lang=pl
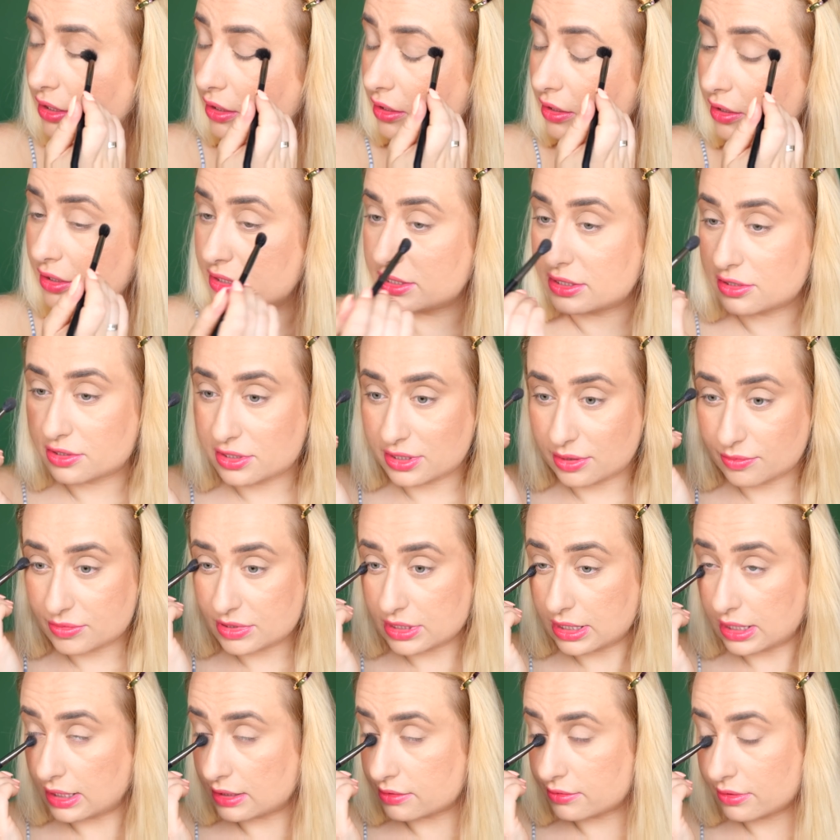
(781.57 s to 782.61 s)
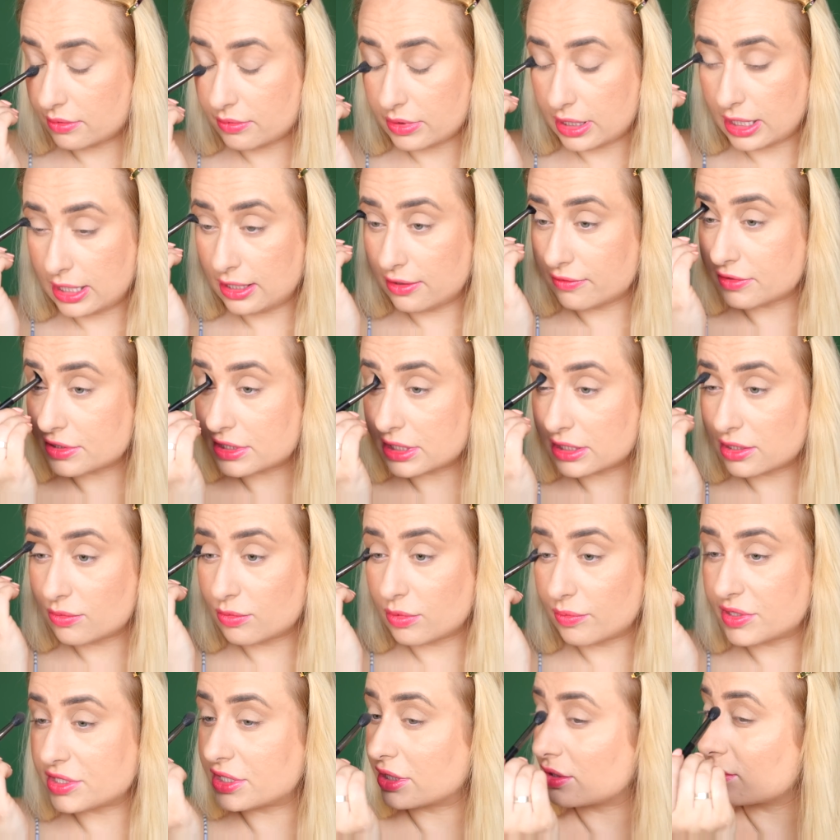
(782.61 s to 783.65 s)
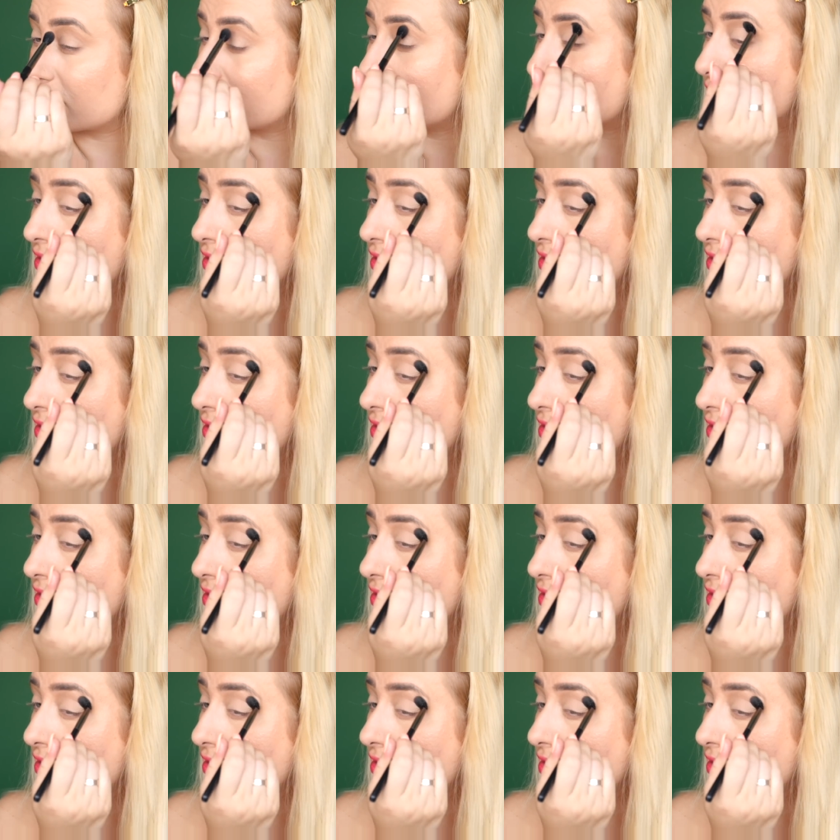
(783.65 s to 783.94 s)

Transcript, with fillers: No i coś tam znalazłam, ale w ostatnim momencie, jak już